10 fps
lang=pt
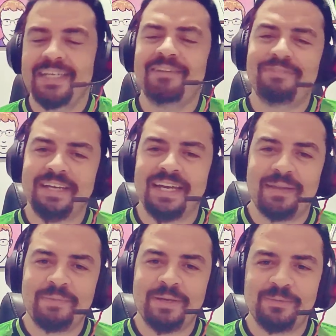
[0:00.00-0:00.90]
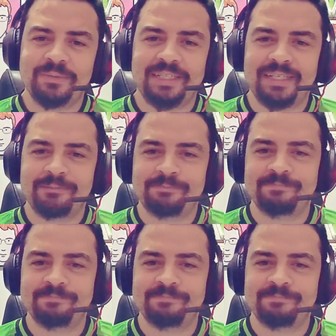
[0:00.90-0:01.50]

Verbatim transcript: e fica aquela pergunta, né?